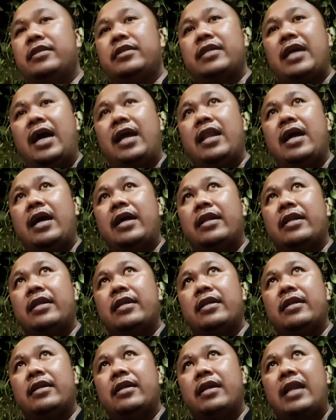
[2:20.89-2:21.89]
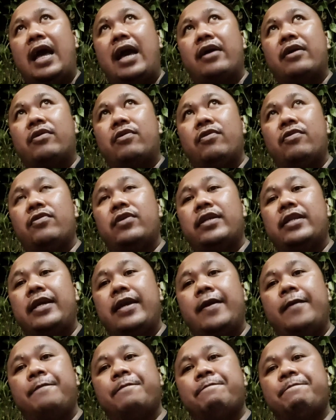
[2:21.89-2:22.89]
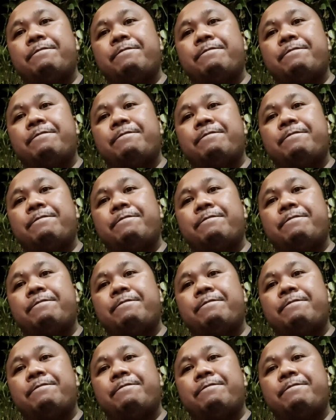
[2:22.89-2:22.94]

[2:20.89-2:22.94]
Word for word: Jalan Langko ini ya